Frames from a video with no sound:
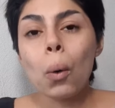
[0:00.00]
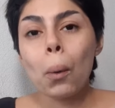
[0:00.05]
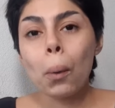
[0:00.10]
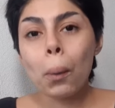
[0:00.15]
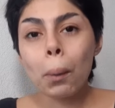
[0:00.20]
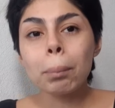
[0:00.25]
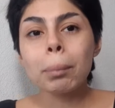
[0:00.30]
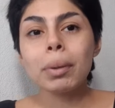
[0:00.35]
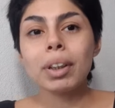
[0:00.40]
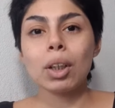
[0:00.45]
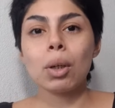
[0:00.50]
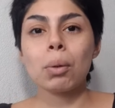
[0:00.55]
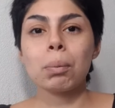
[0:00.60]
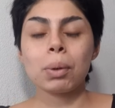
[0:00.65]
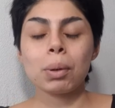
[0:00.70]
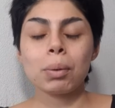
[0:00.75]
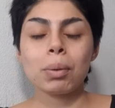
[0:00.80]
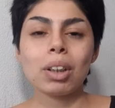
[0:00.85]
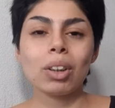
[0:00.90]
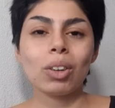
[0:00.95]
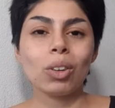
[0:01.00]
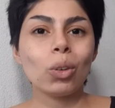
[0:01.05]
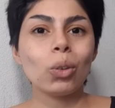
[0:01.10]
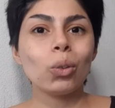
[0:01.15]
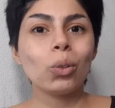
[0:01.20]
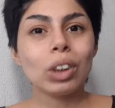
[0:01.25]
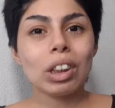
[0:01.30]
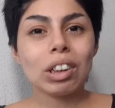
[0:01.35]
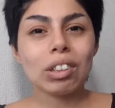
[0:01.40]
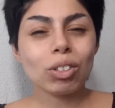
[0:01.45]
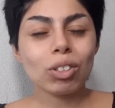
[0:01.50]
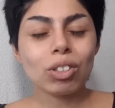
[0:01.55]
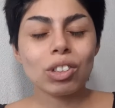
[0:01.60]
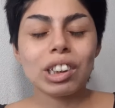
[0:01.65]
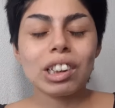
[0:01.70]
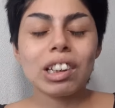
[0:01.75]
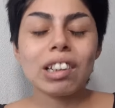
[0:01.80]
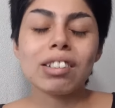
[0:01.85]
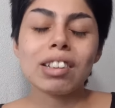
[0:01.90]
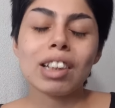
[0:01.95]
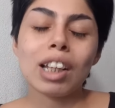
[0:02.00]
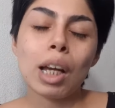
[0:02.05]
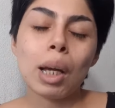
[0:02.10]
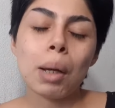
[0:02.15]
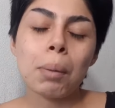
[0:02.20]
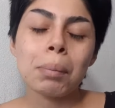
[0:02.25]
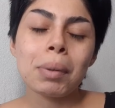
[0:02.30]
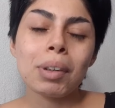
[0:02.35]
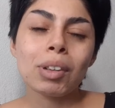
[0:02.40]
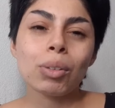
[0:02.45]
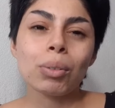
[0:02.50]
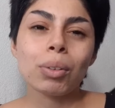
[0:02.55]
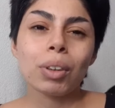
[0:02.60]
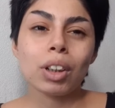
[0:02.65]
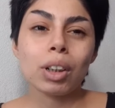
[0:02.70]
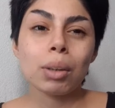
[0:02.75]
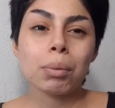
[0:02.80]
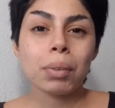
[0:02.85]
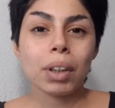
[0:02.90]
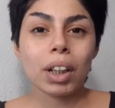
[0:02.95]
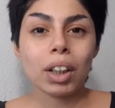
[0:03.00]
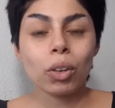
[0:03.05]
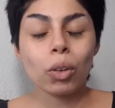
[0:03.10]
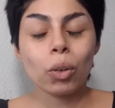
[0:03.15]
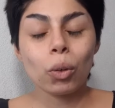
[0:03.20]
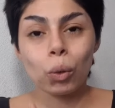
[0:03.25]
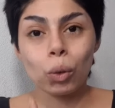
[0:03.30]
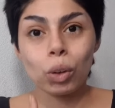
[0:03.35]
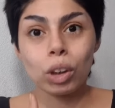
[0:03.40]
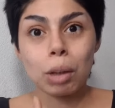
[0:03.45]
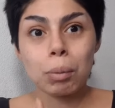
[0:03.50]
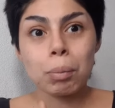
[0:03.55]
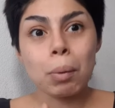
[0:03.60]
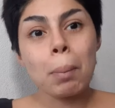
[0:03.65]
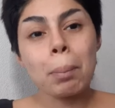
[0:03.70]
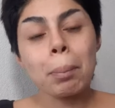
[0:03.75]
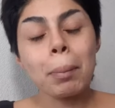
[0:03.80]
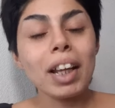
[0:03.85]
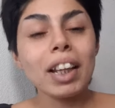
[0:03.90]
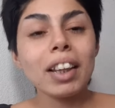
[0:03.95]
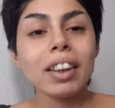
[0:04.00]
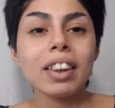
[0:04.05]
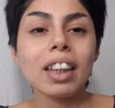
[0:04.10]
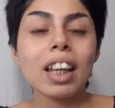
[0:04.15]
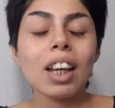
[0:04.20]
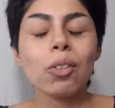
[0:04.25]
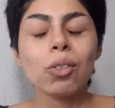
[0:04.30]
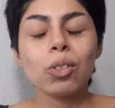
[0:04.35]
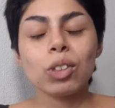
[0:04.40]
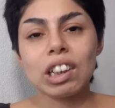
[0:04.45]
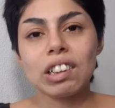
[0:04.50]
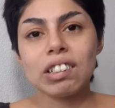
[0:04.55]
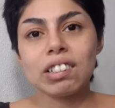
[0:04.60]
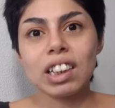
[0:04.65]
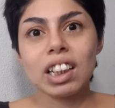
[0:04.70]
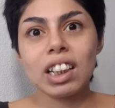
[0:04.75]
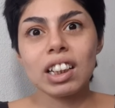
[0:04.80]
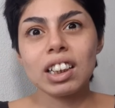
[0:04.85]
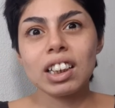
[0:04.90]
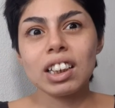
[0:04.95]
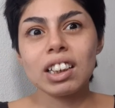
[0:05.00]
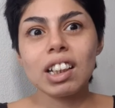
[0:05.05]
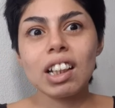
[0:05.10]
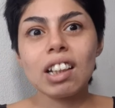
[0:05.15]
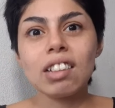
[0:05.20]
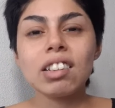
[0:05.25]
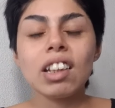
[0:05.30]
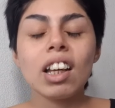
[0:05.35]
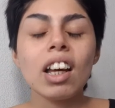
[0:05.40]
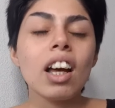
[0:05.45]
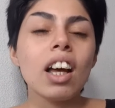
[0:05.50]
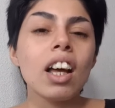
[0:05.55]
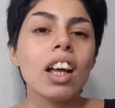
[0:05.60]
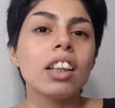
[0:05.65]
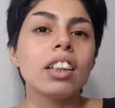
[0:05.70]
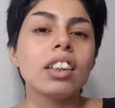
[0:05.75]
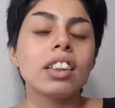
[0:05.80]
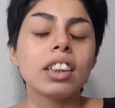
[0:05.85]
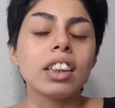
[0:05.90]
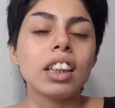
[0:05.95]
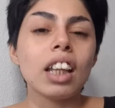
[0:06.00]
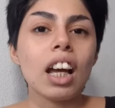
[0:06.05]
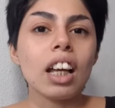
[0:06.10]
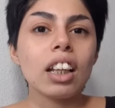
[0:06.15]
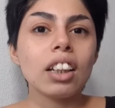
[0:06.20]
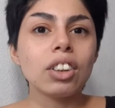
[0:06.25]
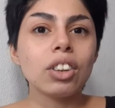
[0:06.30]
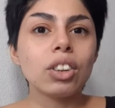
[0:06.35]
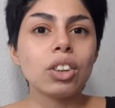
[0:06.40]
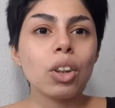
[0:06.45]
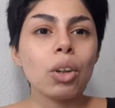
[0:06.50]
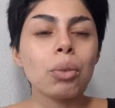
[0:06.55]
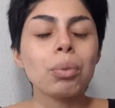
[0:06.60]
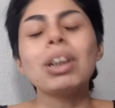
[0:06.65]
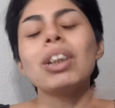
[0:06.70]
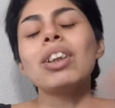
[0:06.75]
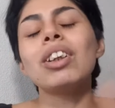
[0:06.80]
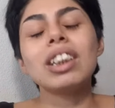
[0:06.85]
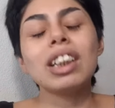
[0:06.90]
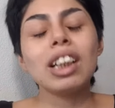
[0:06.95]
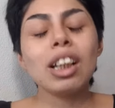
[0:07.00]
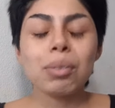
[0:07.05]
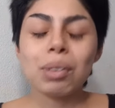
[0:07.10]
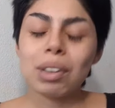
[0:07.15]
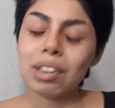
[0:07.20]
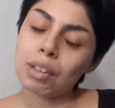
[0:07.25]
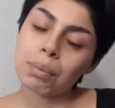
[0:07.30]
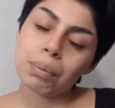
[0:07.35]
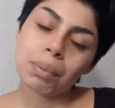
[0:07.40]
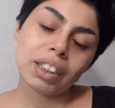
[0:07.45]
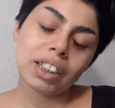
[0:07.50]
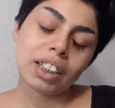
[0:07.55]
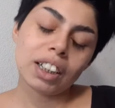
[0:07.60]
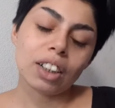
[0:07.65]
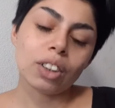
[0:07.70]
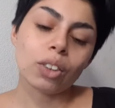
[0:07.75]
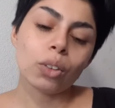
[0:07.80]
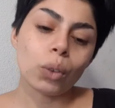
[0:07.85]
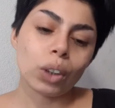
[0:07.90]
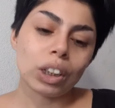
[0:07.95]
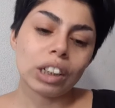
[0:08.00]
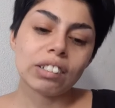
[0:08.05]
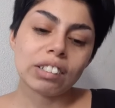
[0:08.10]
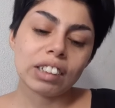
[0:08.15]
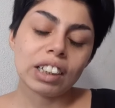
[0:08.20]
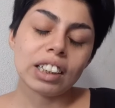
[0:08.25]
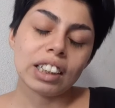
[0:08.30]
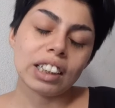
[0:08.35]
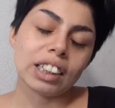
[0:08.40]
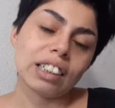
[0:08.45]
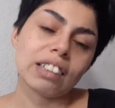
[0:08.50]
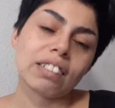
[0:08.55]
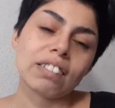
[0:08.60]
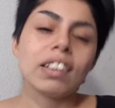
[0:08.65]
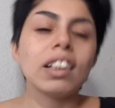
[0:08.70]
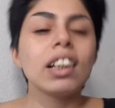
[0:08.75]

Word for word: un video probando unas cositas que me estuvieron enviando últimamente, unas tienditas, tanto, bueno, ahorita les voy a estar platicando cuáles tienditas,